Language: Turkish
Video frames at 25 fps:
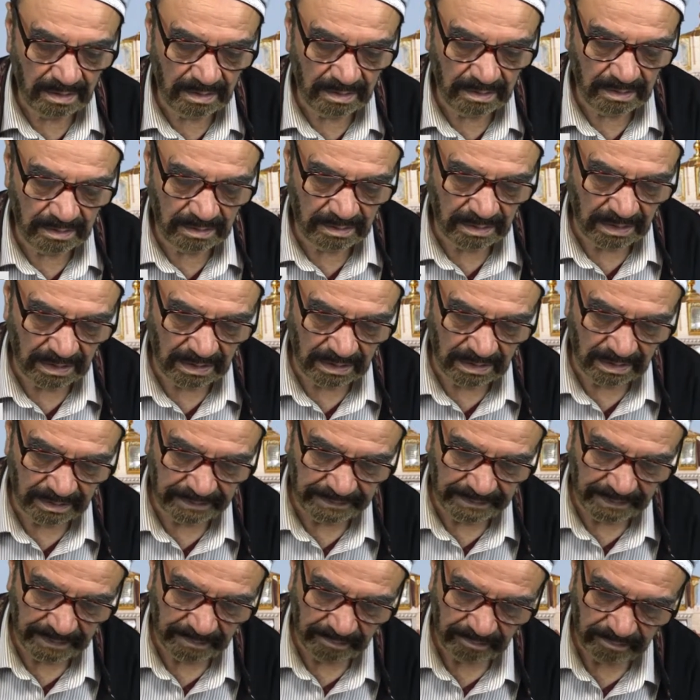Ey
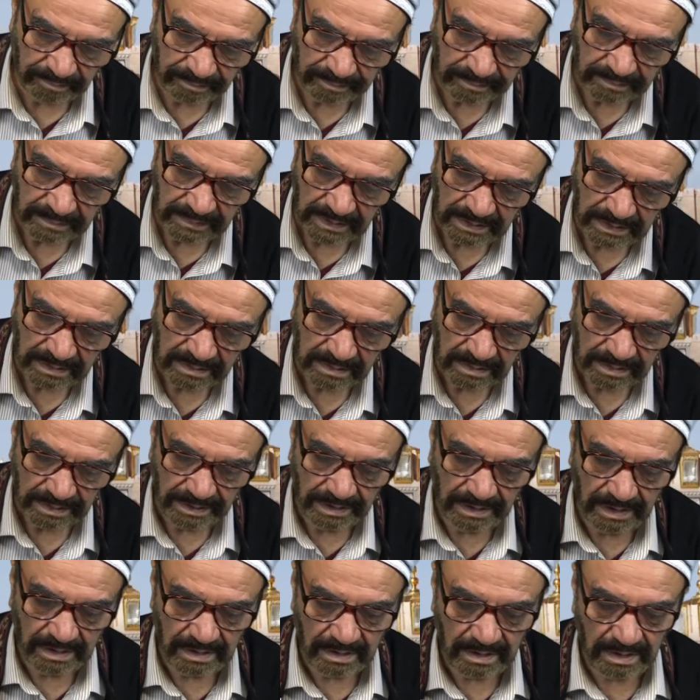Adem
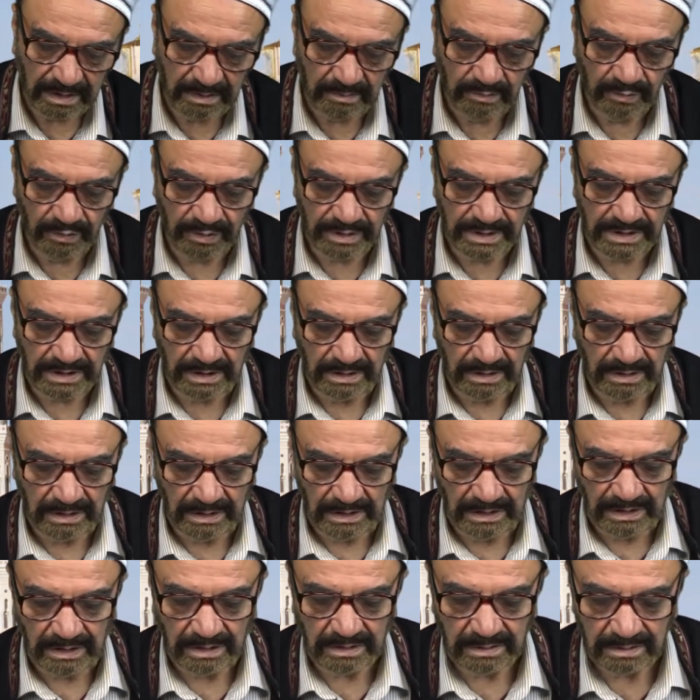
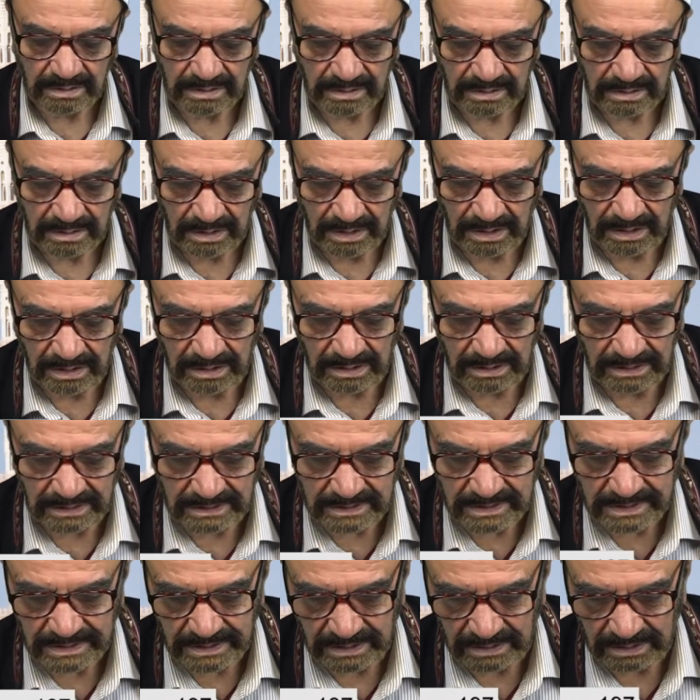yerhamükallah
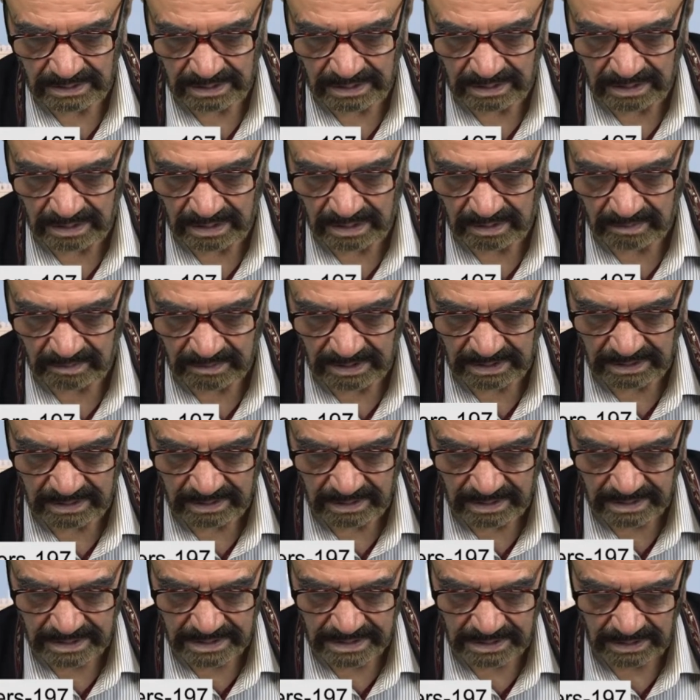Allah sana
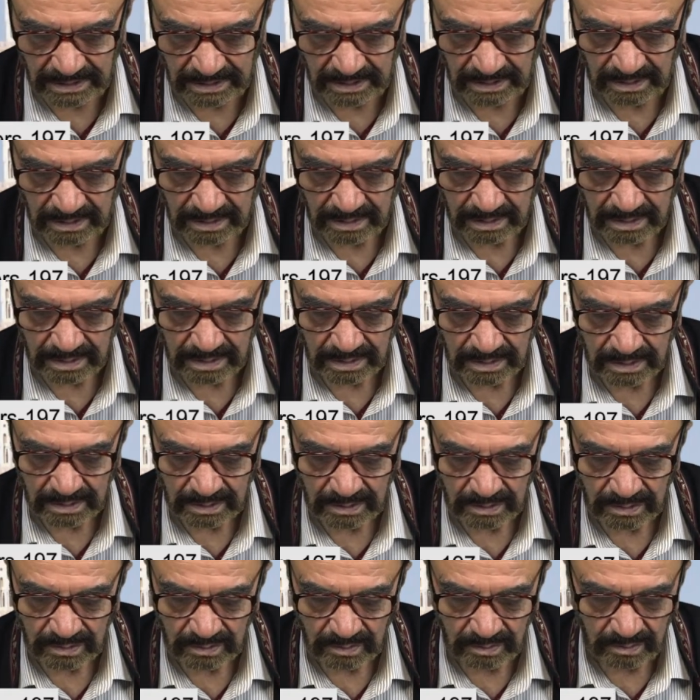rahmet etsin.
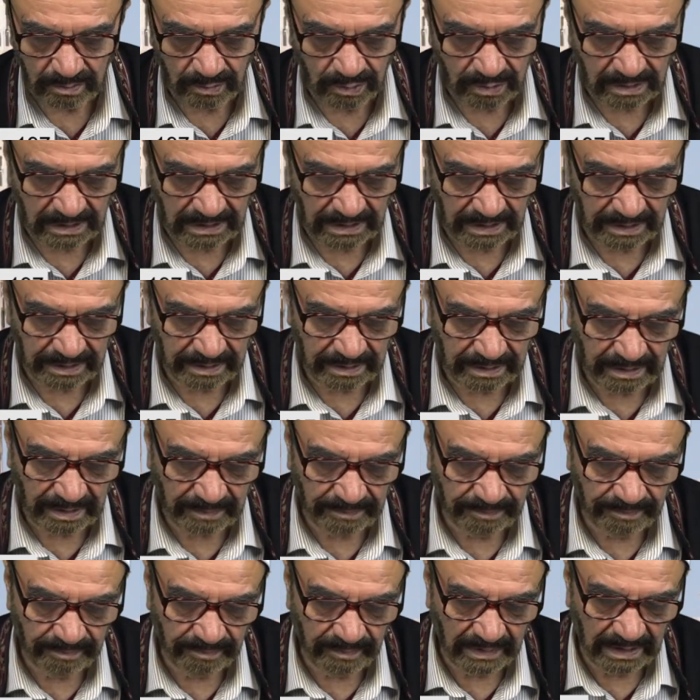
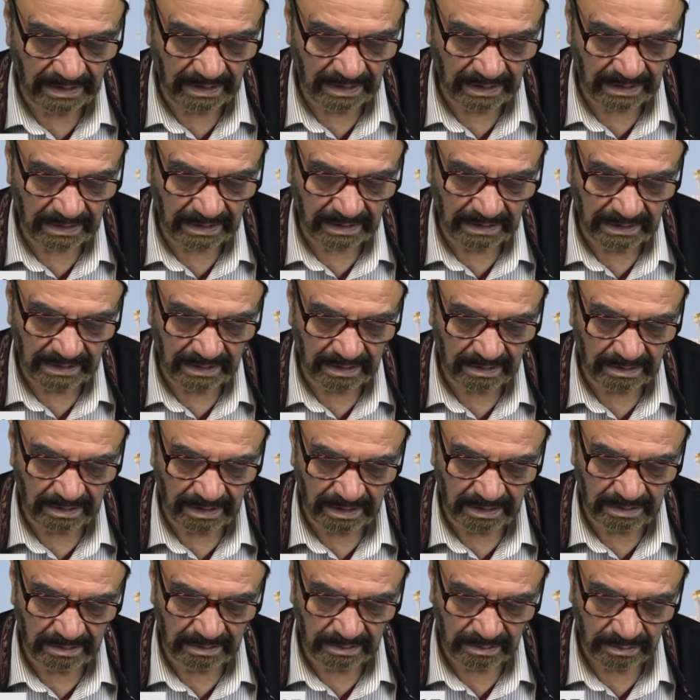Mukarreb
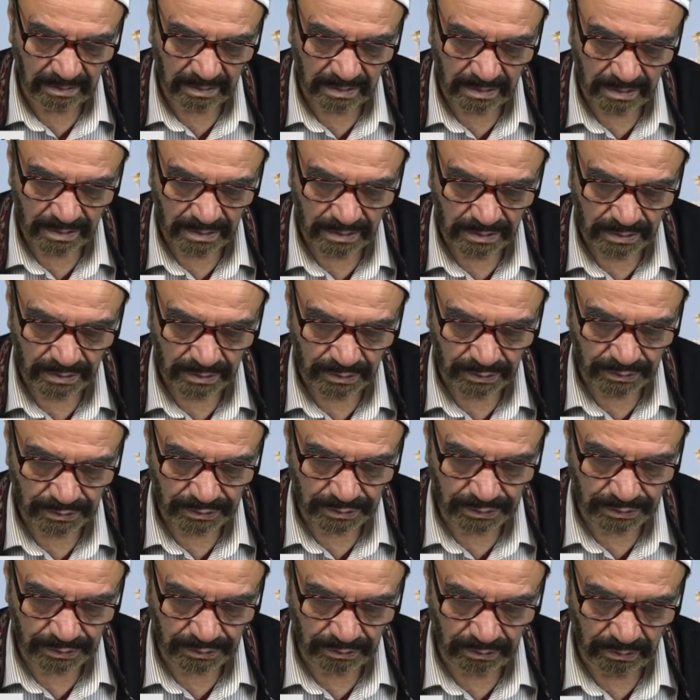meleklerden
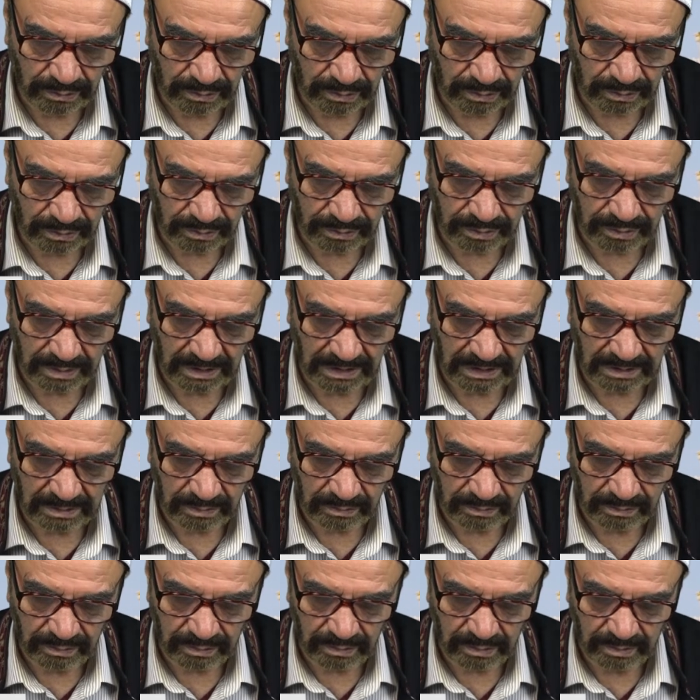şu
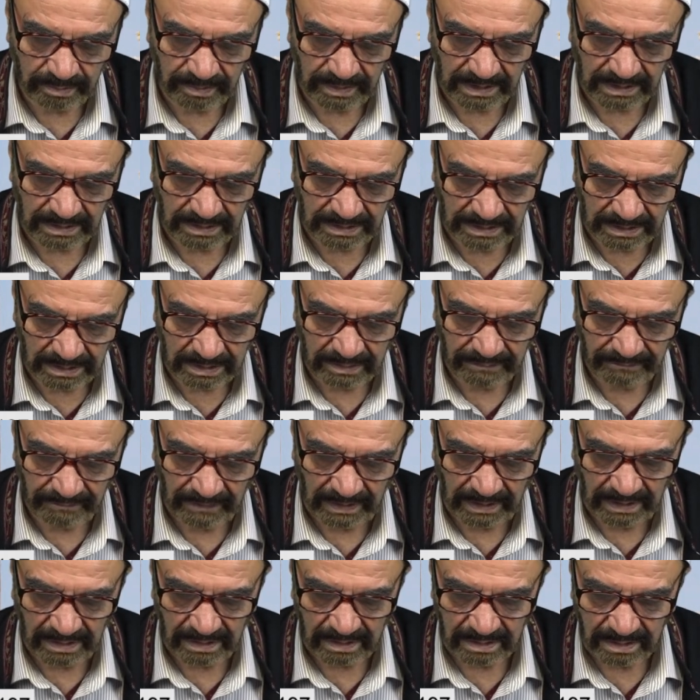oturan gruba git
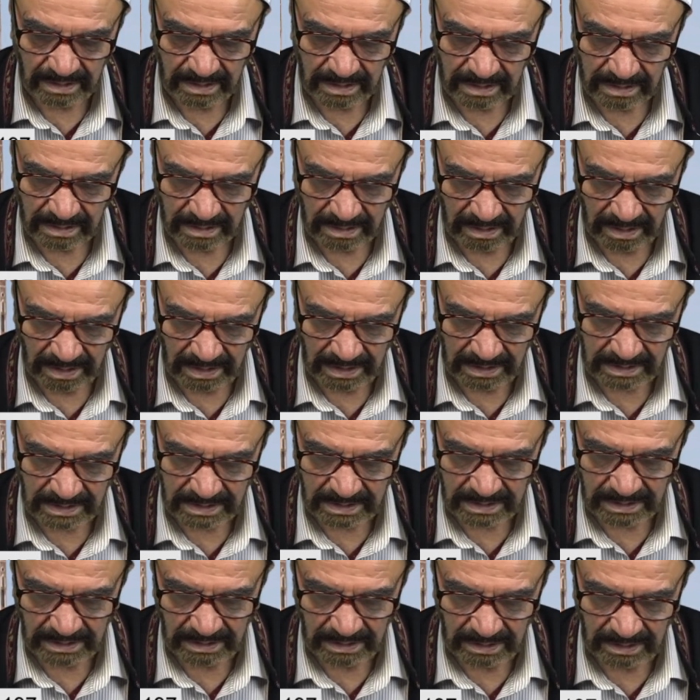ve
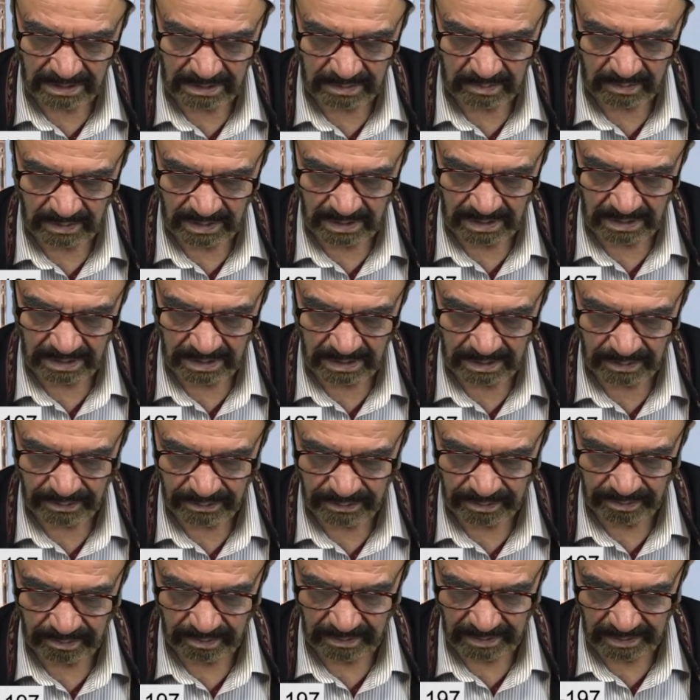Esselamu
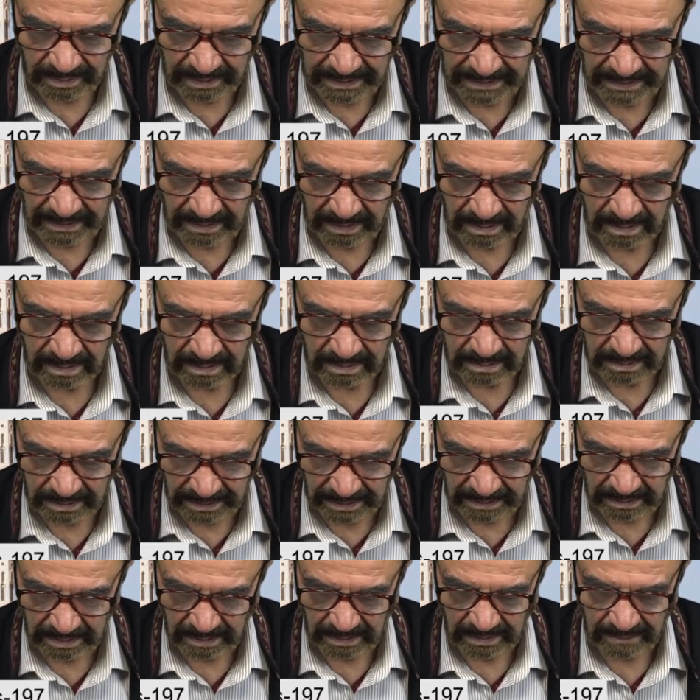Aleyküm de
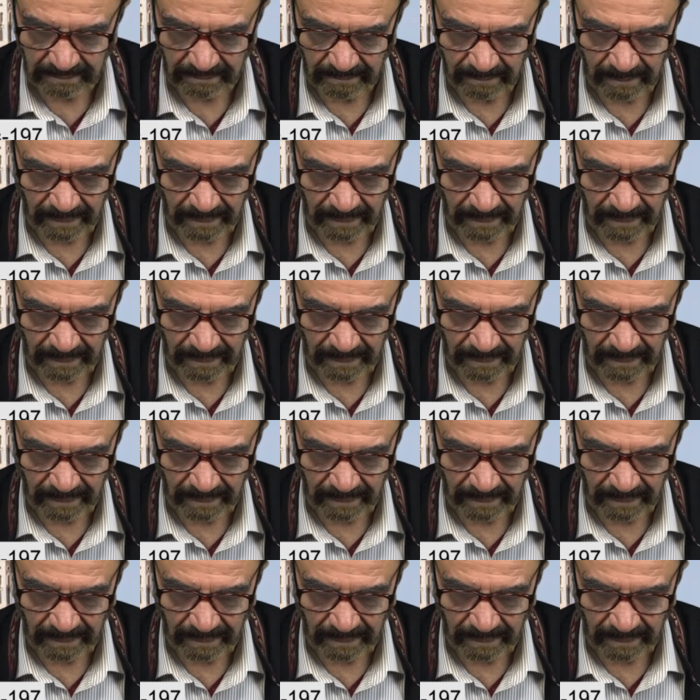dedi.